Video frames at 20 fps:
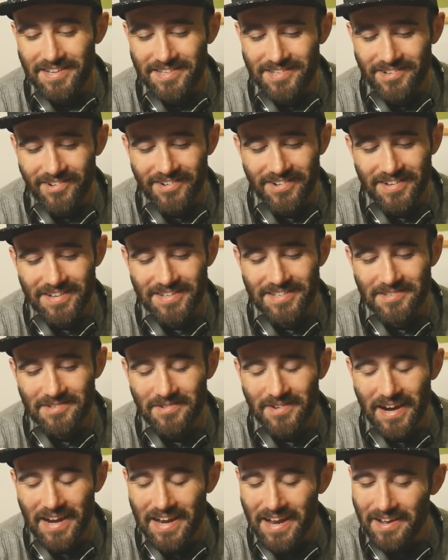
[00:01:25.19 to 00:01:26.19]
Song ist so
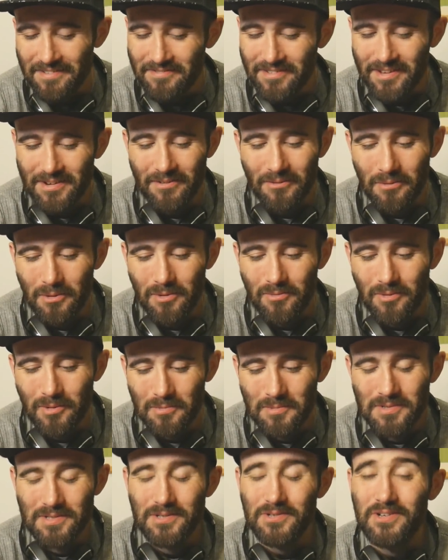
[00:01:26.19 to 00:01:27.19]
ein heftiger Ohrwurm
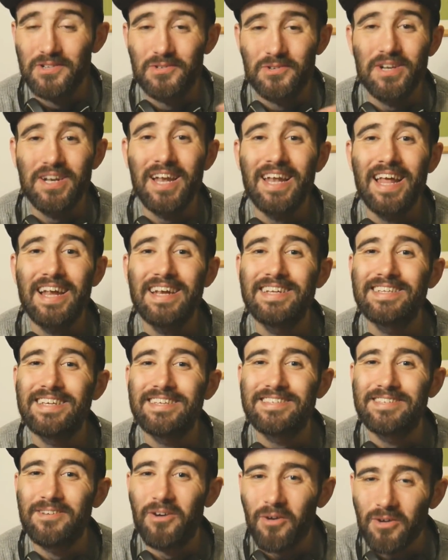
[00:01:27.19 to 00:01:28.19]
und schon alleine, dass
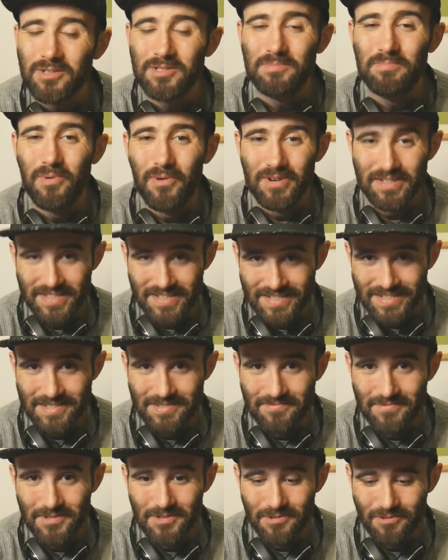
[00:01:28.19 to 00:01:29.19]
die Ostboys in
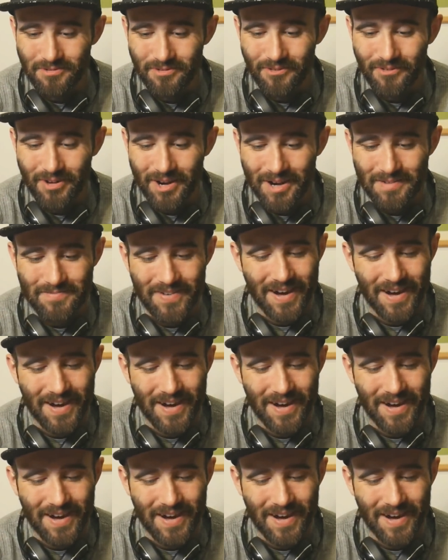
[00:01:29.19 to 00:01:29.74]
diesem Video vorkamen,